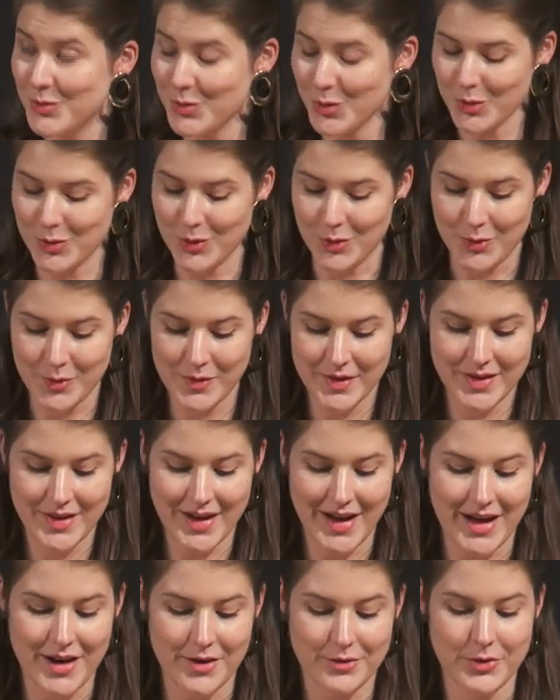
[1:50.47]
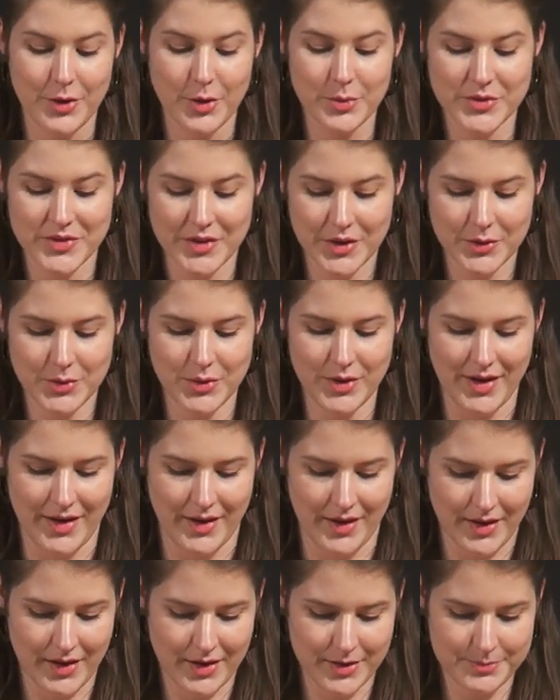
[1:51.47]
curieux à la forme
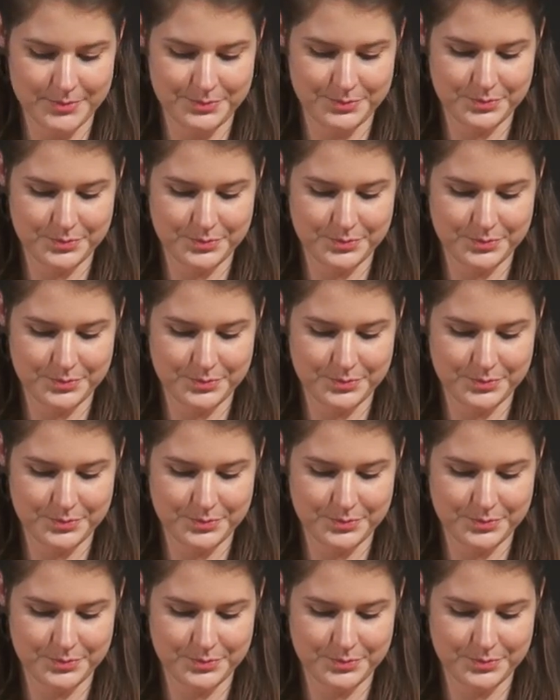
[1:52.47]
circulaire.